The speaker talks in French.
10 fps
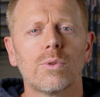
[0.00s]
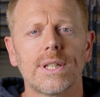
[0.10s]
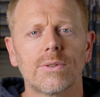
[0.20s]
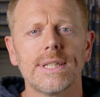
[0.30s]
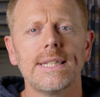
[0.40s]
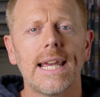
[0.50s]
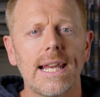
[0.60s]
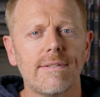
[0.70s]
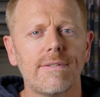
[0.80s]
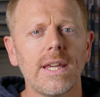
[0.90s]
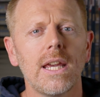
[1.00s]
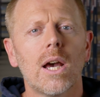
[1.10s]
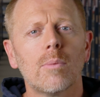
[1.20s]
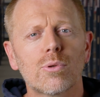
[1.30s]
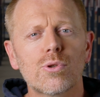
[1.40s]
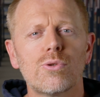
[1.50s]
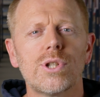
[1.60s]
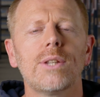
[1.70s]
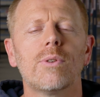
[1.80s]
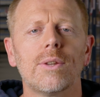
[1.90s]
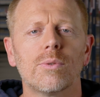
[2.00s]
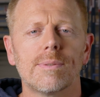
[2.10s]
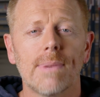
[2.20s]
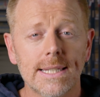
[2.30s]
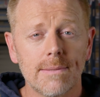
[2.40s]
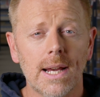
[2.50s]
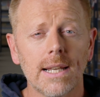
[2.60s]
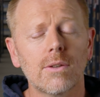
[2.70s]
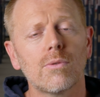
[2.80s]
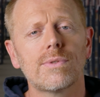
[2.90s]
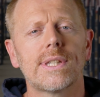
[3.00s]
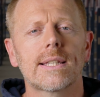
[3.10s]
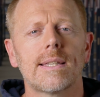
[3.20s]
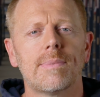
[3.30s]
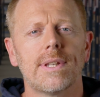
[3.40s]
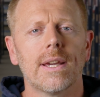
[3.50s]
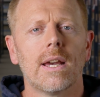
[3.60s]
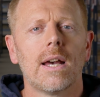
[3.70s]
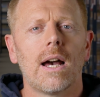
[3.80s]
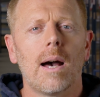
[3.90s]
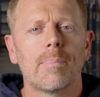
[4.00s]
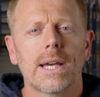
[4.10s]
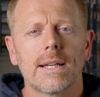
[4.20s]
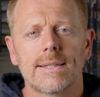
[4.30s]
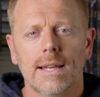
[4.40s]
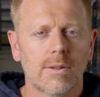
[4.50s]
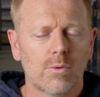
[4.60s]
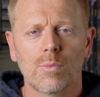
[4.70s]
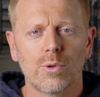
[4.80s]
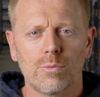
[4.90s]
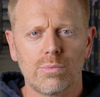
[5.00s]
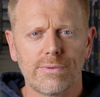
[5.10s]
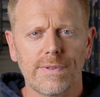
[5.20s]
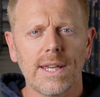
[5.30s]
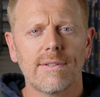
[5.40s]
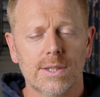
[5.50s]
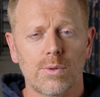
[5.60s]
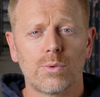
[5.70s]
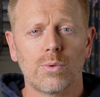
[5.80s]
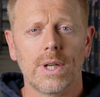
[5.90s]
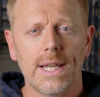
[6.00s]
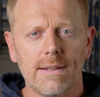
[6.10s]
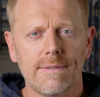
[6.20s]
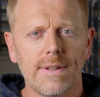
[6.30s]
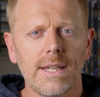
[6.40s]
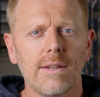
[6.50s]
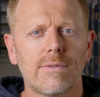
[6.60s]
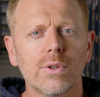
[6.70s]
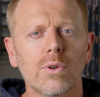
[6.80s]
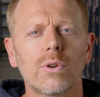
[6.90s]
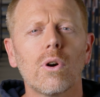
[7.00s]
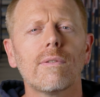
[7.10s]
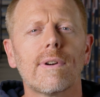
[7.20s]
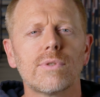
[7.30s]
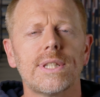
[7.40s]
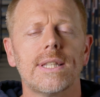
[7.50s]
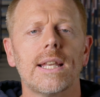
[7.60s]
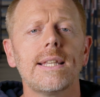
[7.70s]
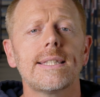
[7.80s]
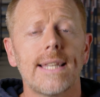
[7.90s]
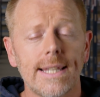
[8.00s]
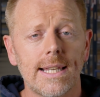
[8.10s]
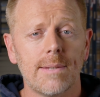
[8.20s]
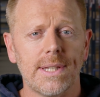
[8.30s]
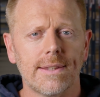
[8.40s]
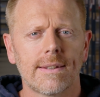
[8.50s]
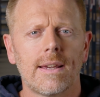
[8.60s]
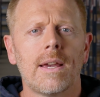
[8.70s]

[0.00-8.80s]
de nicotine élevé pour juger de la dose maximale que vous acceptez. Après un certain nombre de bouffées, avec ce taux élevé, votre corps va vous signaler cette limite.